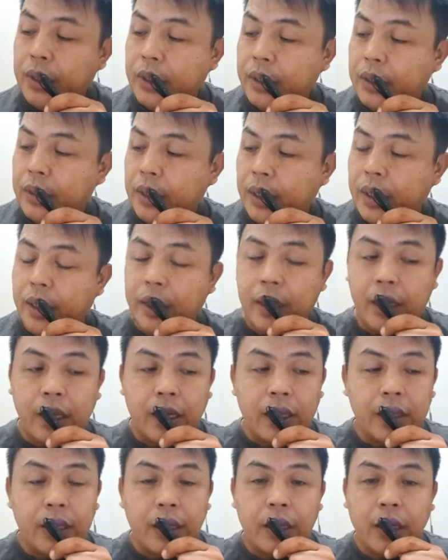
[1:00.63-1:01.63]
sa
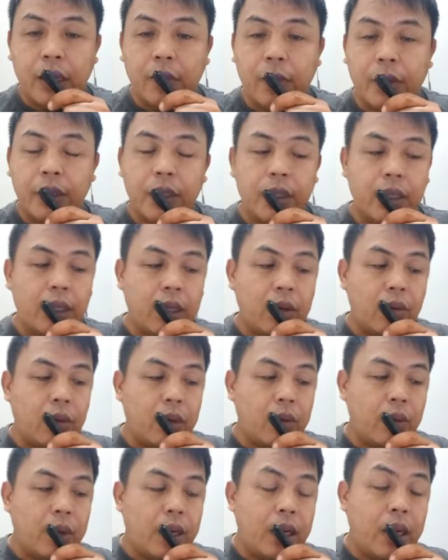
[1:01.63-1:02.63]
kanilang kapatid na
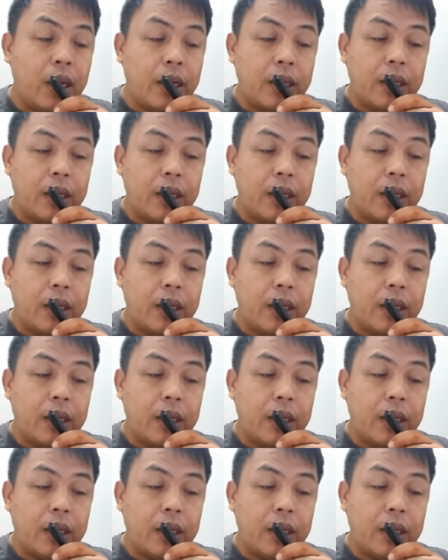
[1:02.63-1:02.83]
nawawala